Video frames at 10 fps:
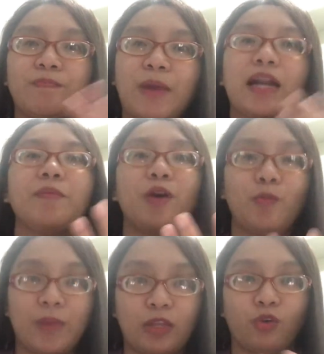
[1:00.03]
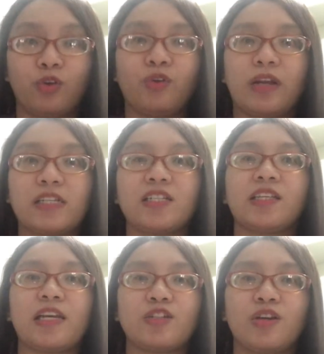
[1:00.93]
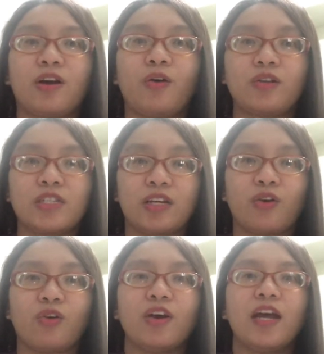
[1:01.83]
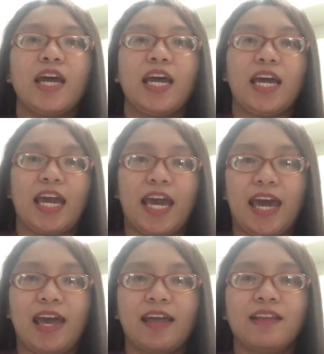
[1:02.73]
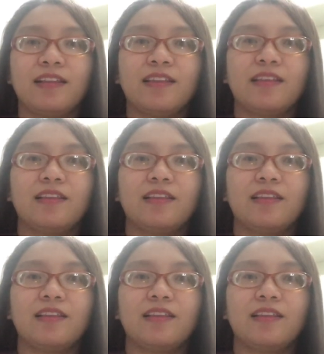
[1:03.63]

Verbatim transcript: para makompleto ko yung registration ng kotse ko. And